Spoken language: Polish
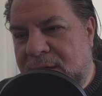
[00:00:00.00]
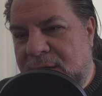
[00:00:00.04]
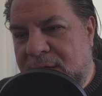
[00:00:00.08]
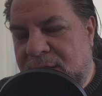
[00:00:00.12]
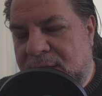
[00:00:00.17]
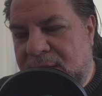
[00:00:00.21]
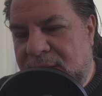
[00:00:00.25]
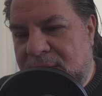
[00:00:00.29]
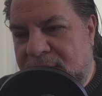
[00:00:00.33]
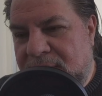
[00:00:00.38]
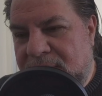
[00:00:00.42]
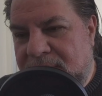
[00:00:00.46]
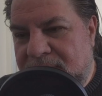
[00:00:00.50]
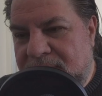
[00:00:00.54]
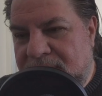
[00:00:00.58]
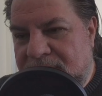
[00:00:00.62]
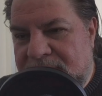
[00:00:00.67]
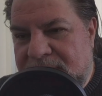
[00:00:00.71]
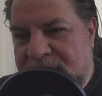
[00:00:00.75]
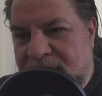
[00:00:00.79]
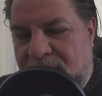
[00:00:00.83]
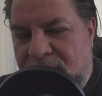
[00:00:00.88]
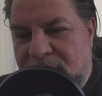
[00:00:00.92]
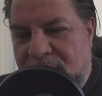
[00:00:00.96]
e,
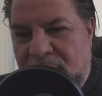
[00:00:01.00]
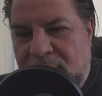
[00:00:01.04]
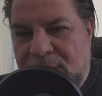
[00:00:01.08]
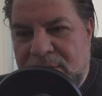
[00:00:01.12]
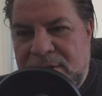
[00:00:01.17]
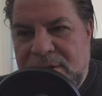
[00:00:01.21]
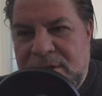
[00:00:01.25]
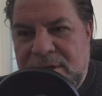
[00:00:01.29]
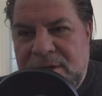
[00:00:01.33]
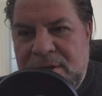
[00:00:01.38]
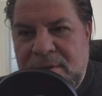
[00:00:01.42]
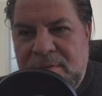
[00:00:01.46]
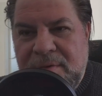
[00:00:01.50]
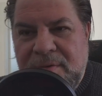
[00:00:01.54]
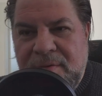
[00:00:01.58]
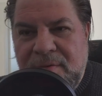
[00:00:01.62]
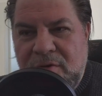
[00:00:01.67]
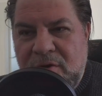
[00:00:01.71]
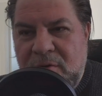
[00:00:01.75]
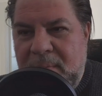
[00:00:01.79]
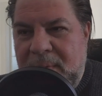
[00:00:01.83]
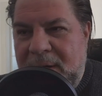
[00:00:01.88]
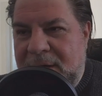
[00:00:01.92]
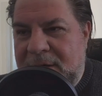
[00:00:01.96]
całujący się
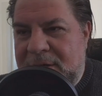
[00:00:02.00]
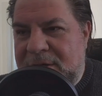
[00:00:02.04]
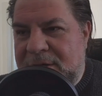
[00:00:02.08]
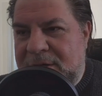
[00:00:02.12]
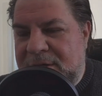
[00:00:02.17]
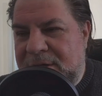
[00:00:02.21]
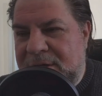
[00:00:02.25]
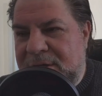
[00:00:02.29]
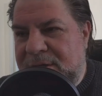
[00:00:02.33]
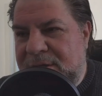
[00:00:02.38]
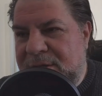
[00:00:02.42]
dwóch mężczyzn,